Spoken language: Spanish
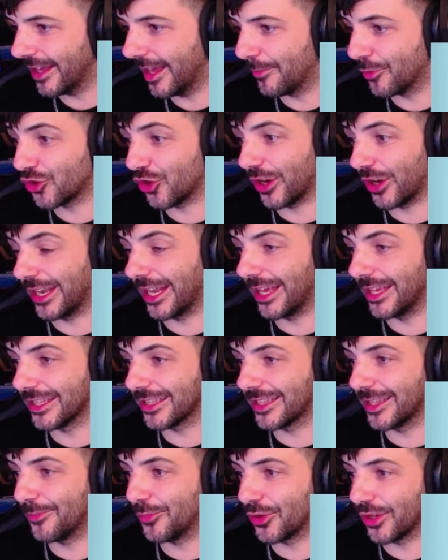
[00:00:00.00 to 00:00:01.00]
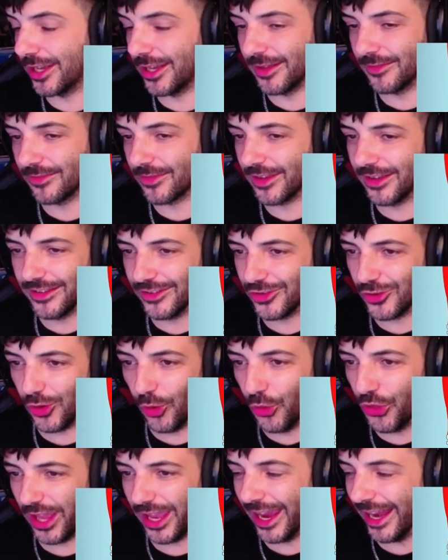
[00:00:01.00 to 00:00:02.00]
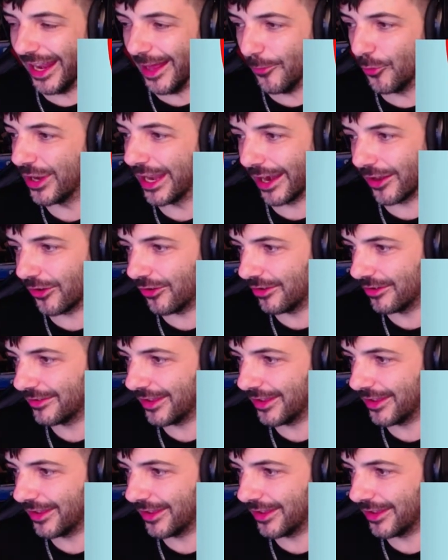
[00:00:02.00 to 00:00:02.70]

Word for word: He puesto Kenai ese porque Souza ya era muy largo.